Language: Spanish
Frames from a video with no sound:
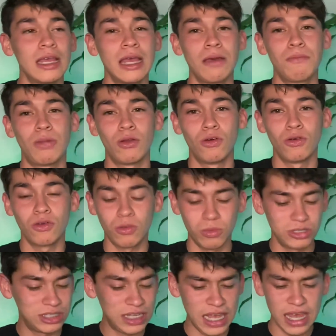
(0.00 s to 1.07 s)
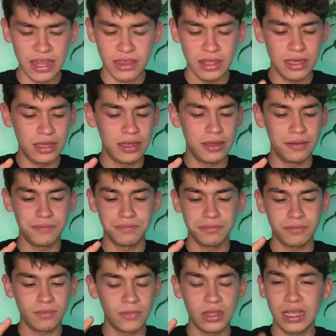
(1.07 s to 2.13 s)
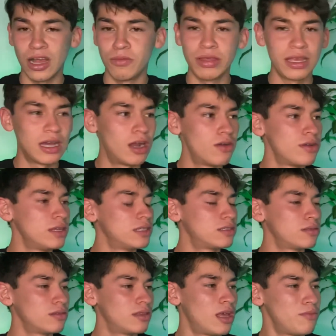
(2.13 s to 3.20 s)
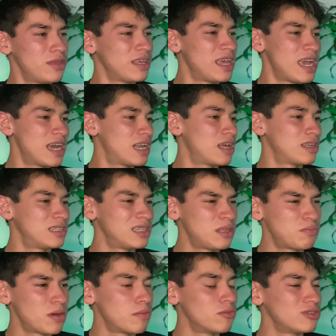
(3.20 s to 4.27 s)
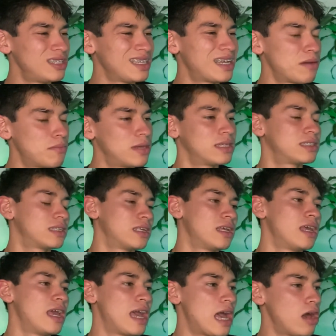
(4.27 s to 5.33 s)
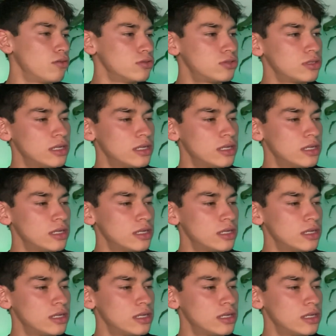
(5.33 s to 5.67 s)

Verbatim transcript: Pero como Sed, eh, Calvin Harris, Daddy Guerra, ese tipo de música más house.